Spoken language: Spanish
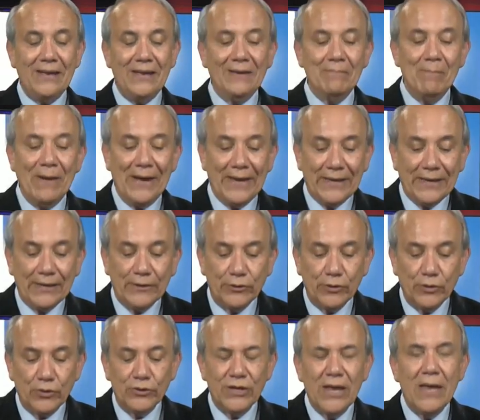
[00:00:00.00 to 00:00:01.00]

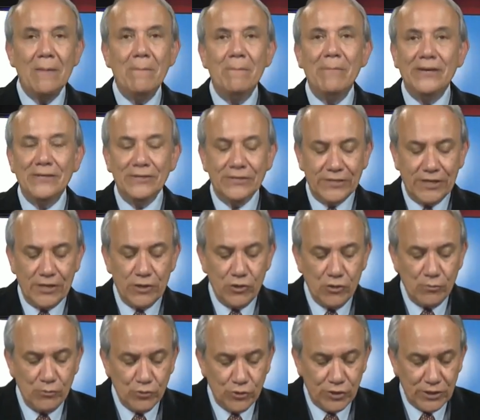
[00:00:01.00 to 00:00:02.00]
maestros. Me enseñó
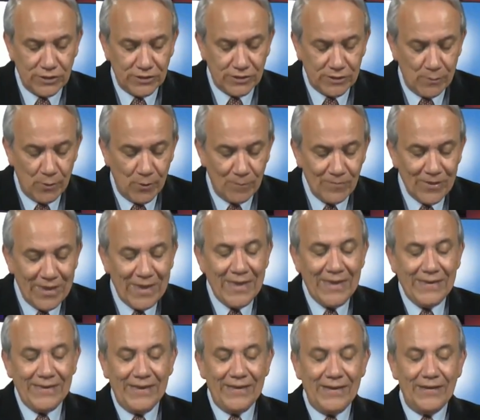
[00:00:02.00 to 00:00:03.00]
muchísimo.
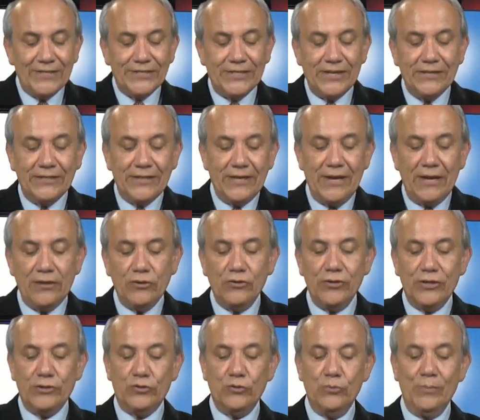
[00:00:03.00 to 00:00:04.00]
Y en el centenario de
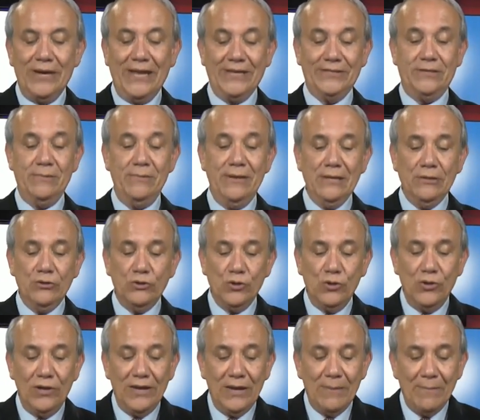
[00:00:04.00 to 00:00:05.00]
su nacimiento
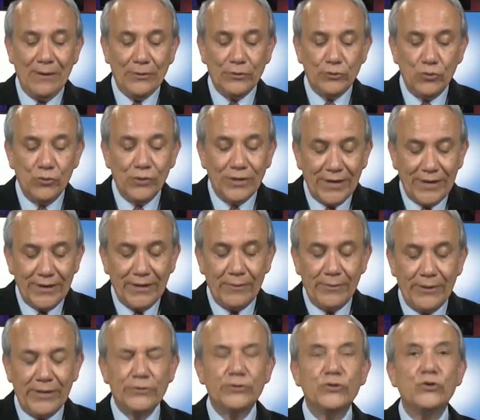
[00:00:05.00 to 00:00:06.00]
le mando un gran
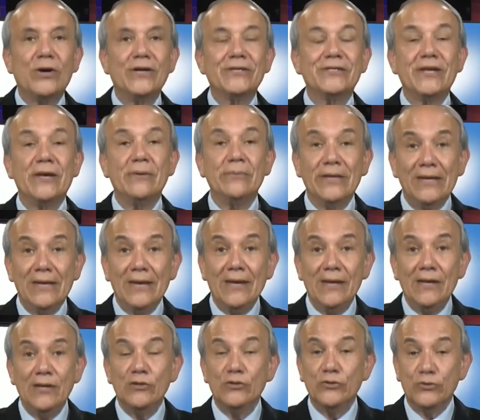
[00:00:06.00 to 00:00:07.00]
abrazo a Sabela,
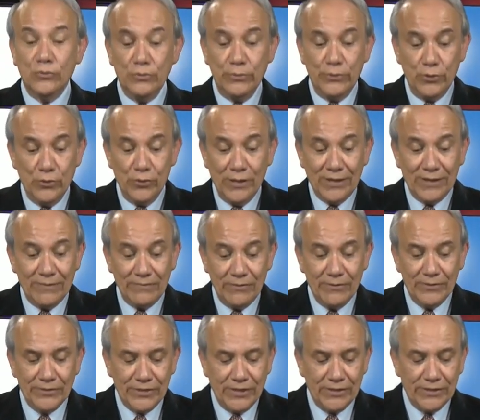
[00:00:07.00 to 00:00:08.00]
su viuda, que vive en
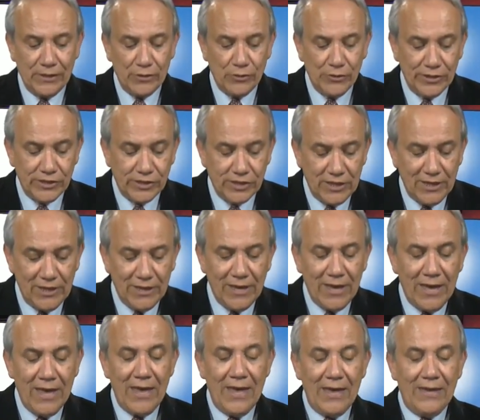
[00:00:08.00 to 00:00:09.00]
Santiago de Chile,
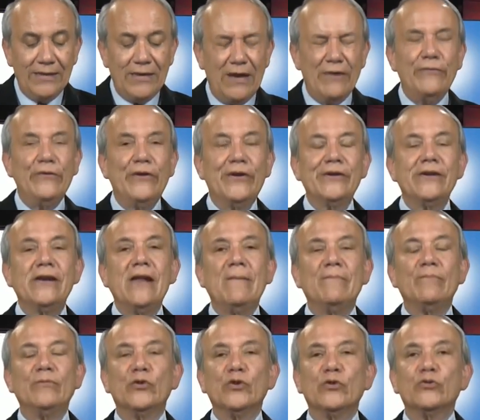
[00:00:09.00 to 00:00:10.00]
y a
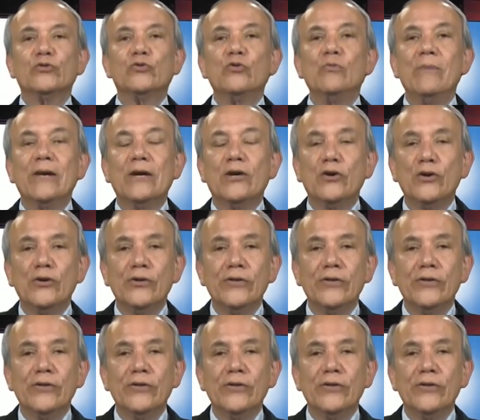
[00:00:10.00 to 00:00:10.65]
Fernando, su mejor